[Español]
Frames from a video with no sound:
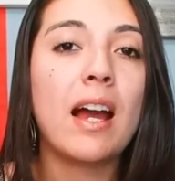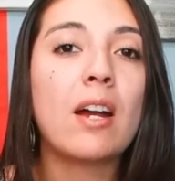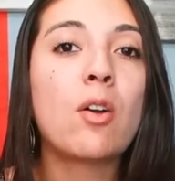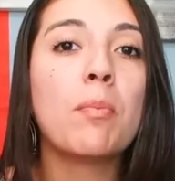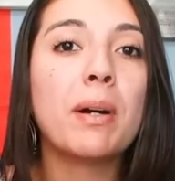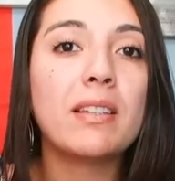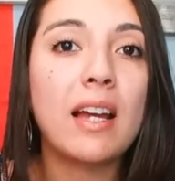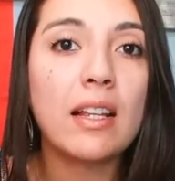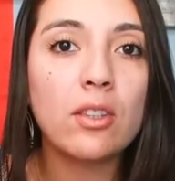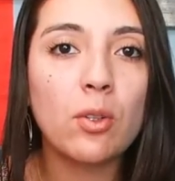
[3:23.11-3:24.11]

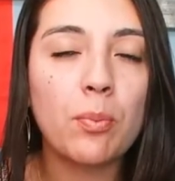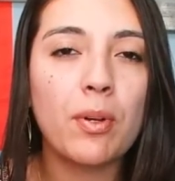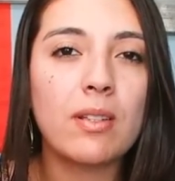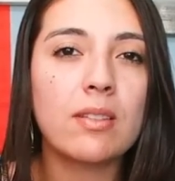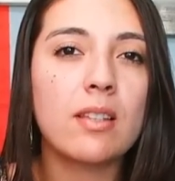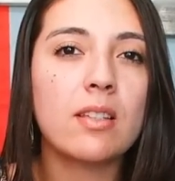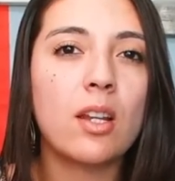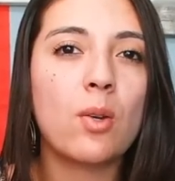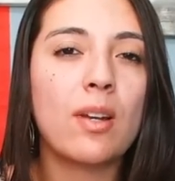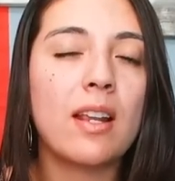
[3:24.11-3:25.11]
acompañando, por así
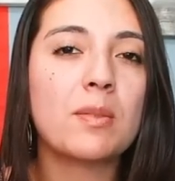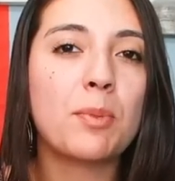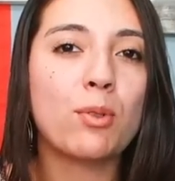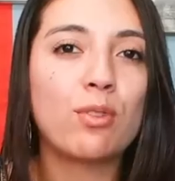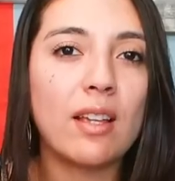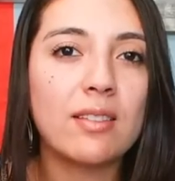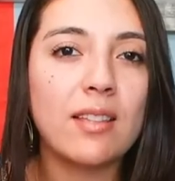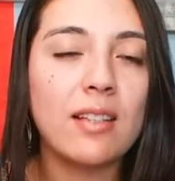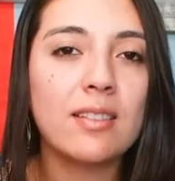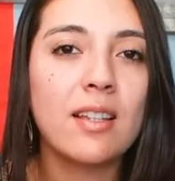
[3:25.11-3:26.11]
decirlo, en las
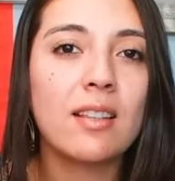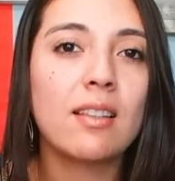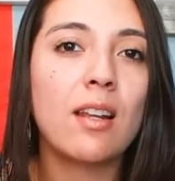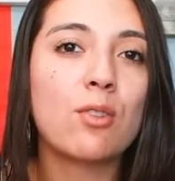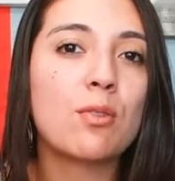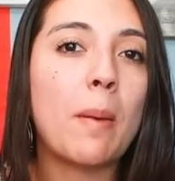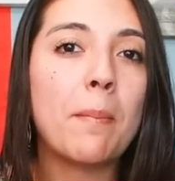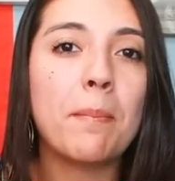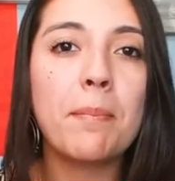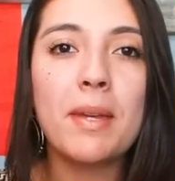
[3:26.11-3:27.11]
protestas de los
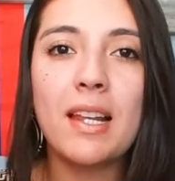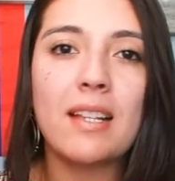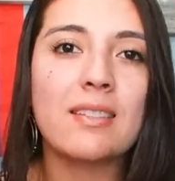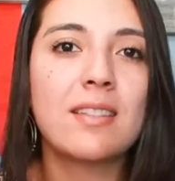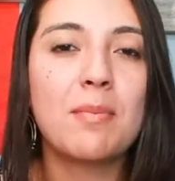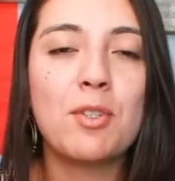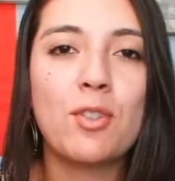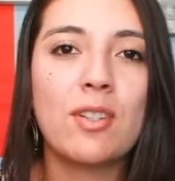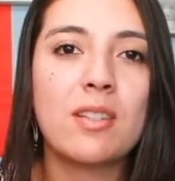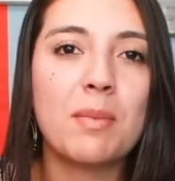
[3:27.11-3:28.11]
miles y
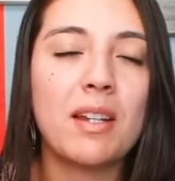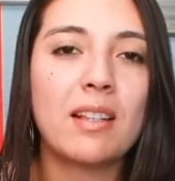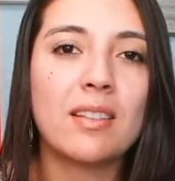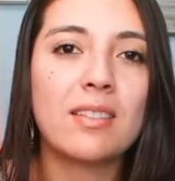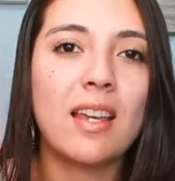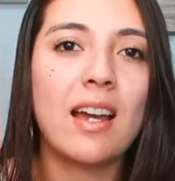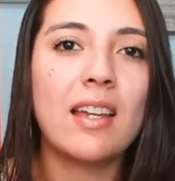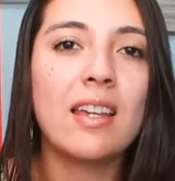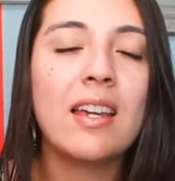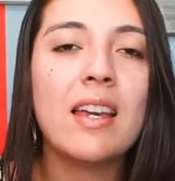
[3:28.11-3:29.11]
millones de migrantes que
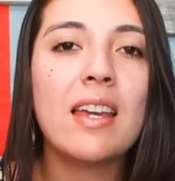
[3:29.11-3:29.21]
hay,